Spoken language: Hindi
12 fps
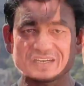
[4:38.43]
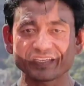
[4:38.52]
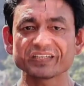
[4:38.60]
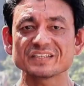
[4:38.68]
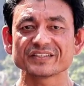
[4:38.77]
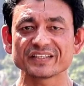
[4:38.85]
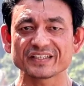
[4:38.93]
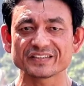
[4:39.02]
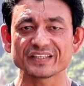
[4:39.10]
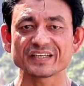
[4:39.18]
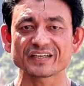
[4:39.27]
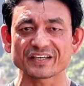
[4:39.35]
डालें धीरे
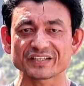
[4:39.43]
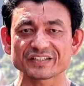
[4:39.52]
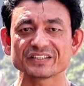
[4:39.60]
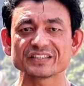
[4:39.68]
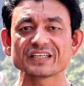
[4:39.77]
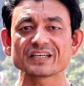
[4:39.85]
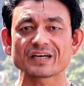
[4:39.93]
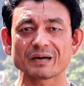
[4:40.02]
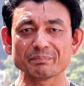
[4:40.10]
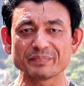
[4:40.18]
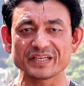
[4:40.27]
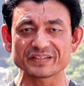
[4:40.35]
धीरे करके सीखें
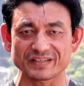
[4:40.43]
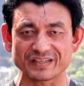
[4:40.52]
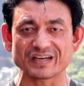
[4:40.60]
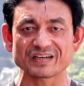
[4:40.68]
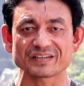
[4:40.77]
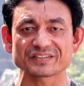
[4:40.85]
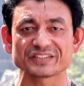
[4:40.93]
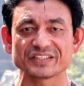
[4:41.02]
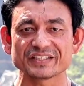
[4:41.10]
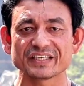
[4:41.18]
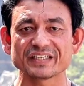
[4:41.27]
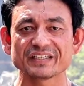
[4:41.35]
कम वेट लगा
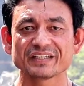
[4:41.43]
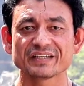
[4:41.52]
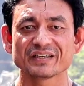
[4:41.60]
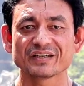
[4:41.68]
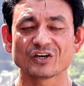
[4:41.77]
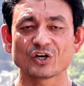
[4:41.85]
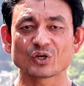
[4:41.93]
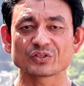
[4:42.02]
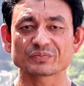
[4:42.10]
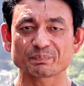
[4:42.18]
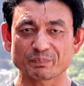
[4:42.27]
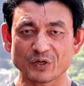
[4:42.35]
सीखें और
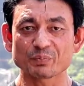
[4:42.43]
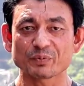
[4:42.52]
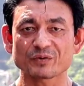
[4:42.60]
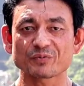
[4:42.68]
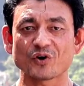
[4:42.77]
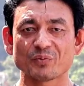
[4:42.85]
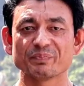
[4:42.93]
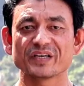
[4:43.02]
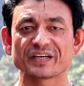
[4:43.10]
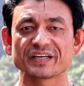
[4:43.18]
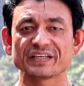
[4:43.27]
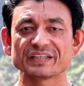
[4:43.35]
प्रॉपर फॉर्म में
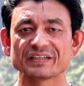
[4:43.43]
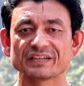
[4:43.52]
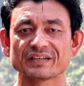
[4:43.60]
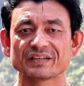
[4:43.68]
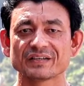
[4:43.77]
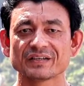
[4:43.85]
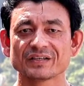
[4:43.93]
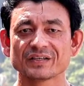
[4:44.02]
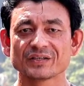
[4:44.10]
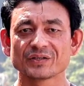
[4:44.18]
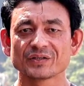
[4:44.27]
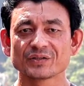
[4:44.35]
करें
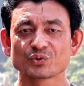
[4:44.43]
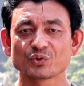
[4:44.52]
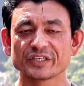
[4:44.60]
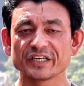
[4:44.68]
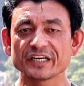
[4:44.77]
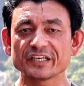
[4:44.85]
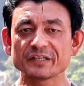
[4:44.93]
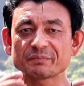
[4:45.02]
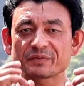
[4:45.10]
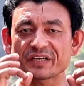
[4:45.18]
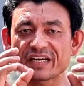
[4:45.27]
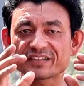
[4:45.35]
तो डेड
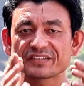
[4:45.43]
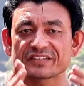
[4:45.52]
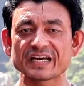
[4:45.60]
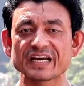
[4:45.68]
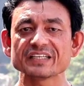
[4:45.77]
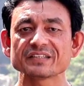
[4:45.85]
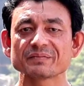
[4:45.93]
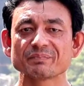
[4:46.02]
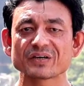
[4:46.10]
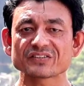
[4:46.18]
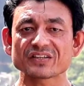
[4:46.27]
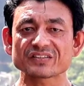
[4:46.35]
लिफ्ट एक्सरसाइज
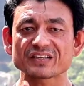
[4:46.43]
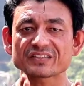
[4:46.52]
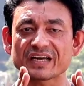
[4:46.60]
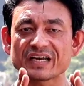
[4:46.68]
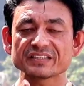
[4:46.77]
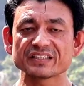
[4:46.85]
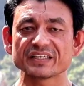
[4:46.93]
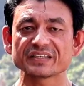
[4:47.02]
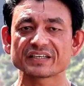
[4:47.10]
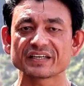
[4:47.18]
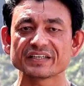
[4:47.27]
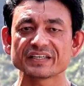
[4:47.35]
मसल्स का साइज
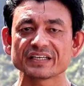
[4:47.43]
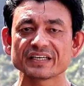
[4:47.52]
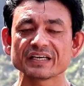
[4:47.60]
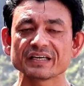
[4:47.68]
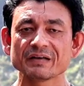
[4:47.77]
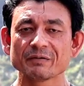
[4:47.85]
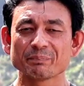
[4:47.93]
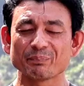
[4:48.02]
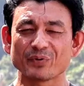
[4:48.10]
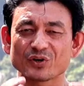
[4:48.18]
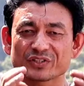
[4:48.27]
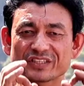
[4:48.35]
गेन करने के लिए
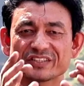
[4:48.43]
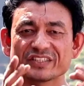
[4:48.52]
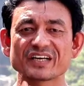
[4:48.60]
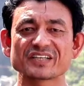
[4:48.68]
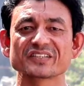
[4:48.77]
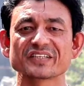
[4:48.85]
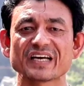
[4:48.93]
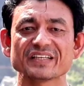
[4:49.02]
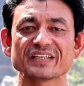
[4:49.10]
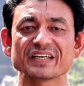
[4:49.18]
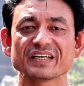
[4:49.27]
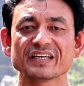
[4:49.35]
बहुत अच्छी
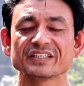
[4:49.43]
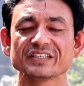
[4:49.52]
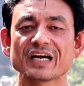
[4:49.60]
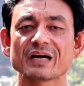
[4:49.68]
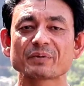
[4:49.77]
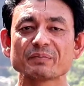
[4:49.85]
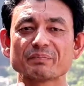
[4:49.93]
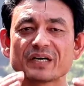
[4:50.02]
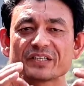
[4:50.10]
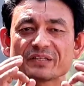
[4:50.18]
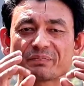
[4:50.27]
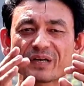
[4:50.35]
एक्सरसाइज है ये आपके
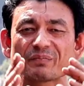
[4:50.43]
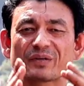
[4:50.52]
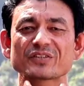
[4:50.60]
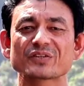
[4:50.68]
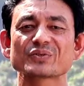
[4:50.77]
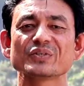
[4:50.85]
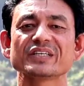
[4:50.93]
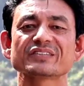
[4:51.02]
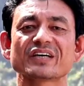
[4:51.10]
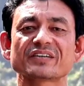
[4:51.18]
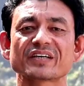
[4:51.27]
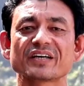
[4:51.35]
मल्टीपल मसल्स को एक
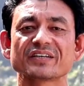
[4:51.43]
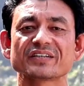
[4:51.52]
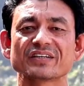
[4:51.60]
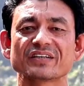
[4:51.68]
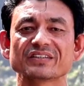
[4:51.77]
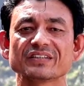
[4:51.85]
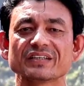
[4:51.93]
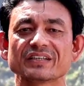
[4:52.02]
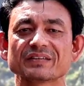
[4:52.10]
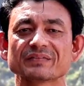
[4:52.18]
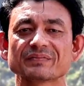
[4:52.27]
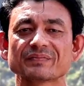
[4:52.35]
साथ टारगेट करती है